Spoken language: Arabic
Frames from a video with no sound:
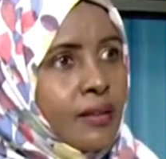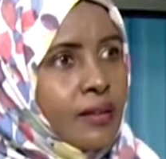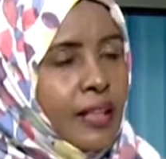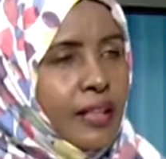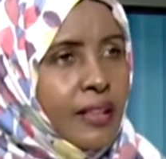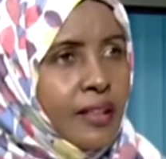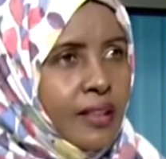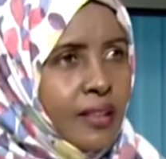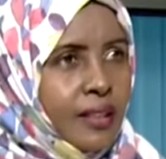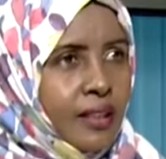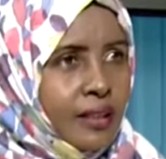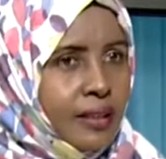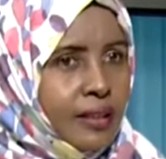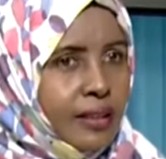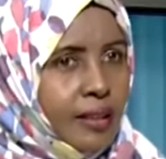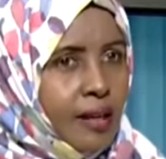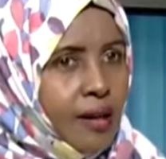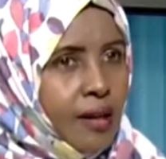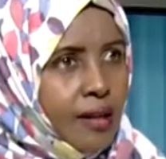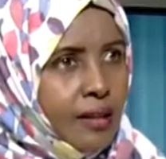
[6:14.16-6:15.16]
يعني
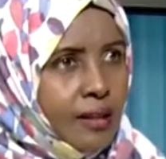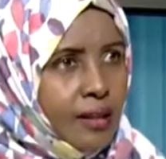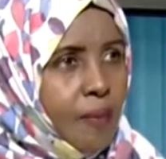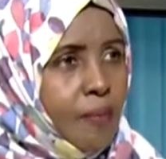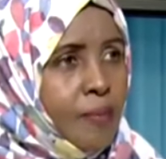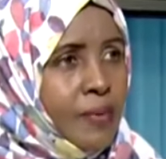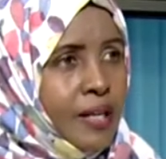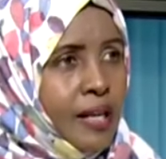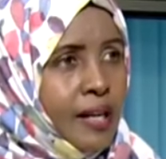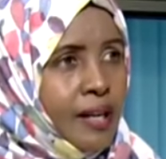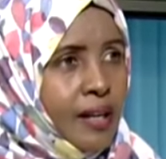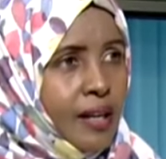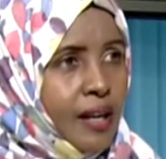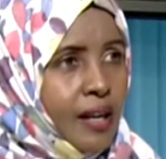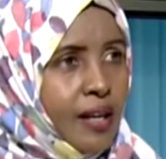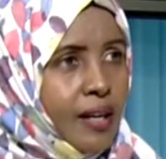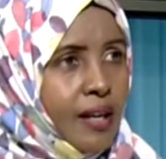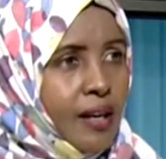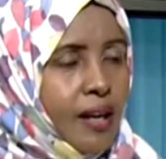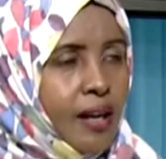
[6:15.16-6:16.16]
تمنع
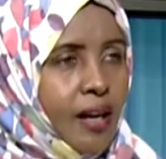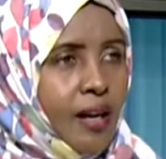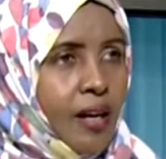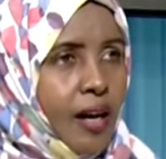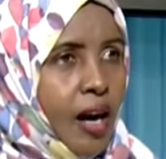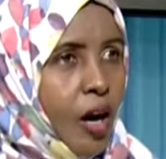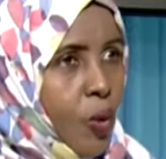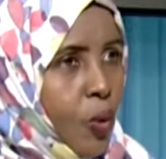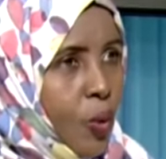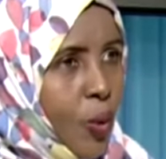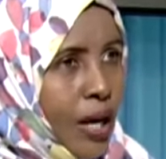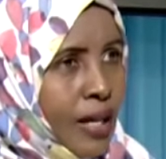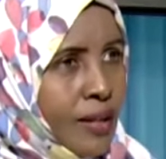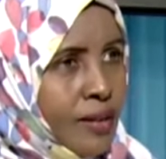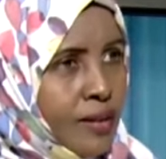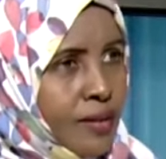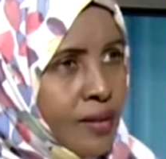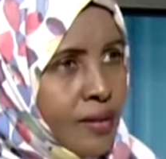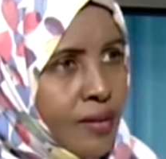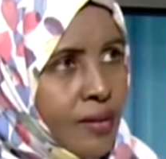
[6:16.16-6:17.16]
آه، أو أن
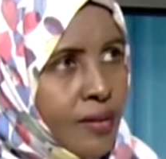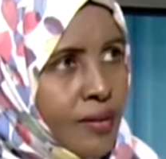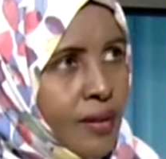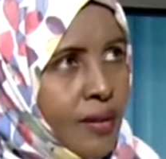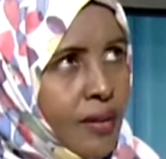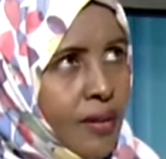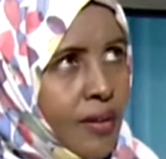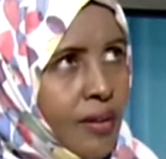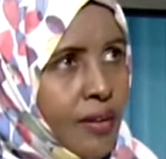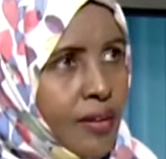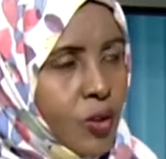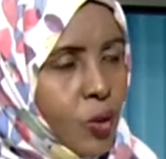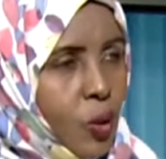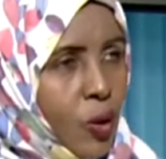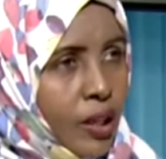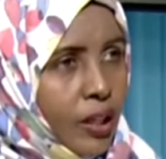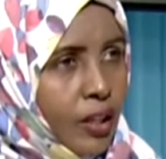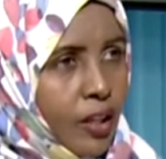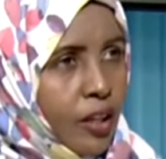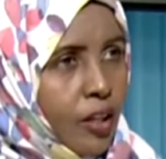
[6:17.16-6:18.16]
آه،
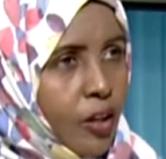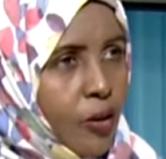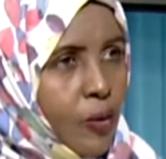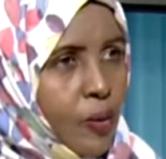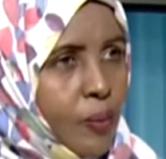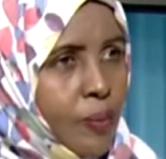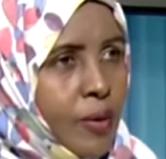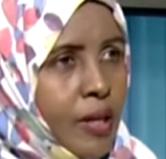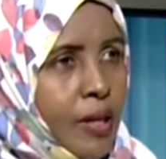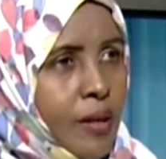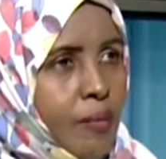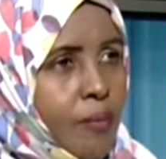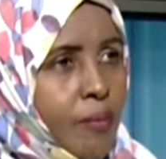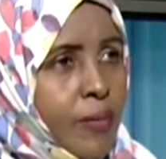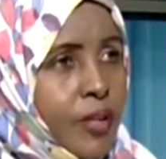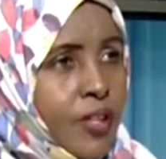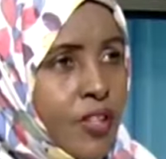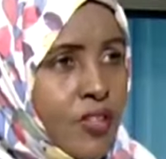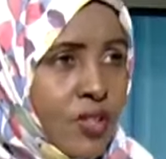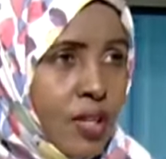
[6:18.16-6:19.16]
توقع لهم
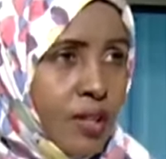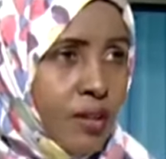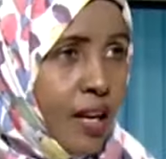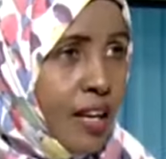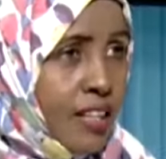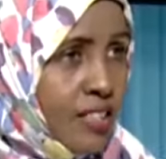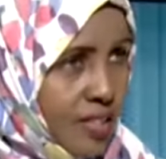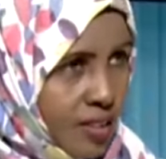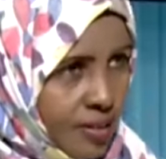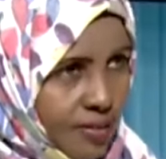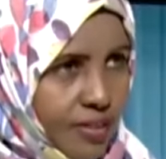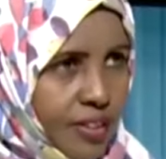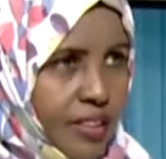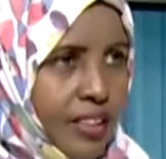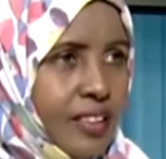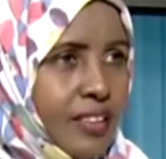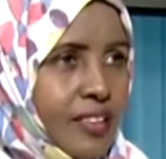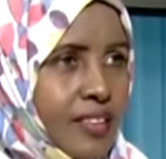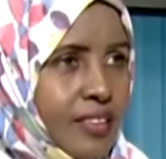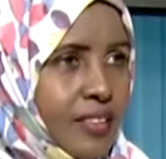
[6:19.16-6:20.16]
بحصتها الصفر
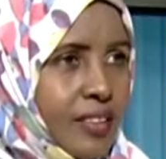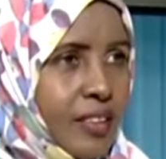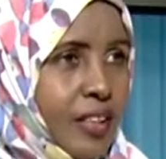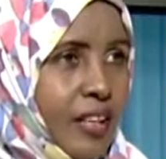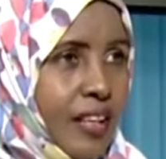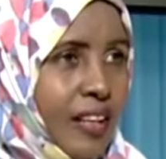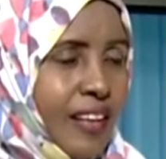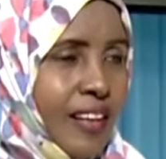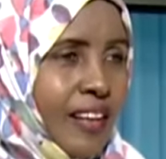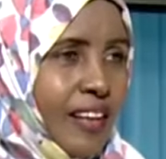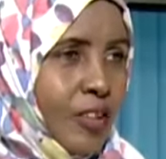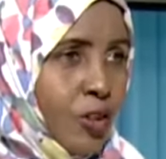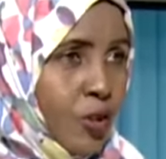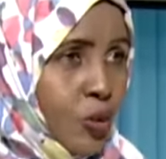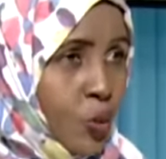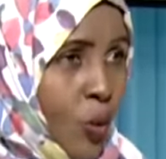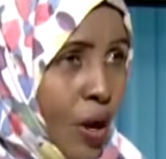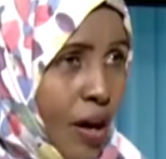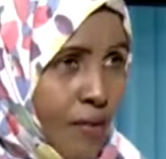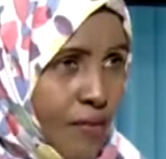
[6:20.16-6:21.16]
يعني أن
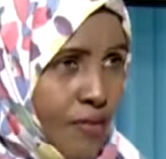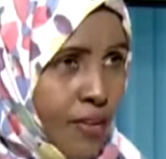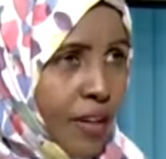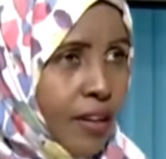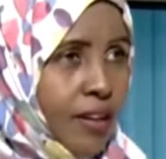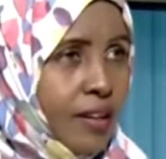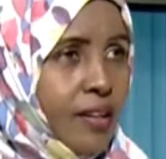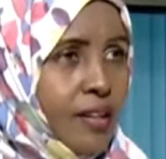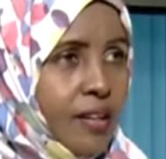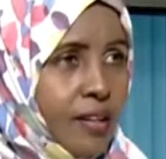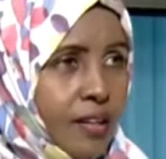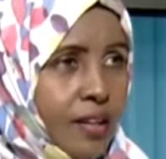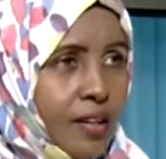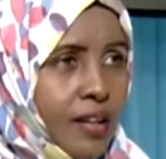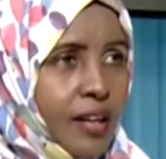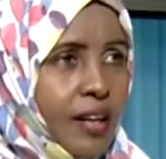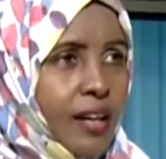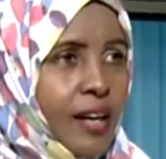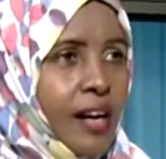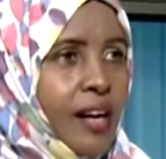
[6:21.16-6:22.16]
توافق آه،